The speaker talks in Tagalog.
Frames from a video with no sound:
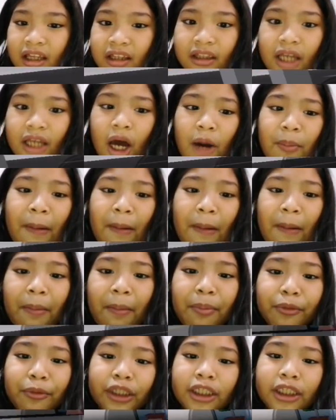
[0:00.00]
Hindi ako
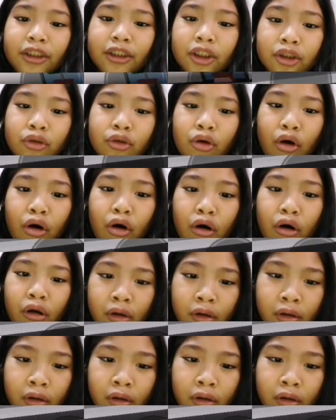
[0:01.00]
papapunta sa school.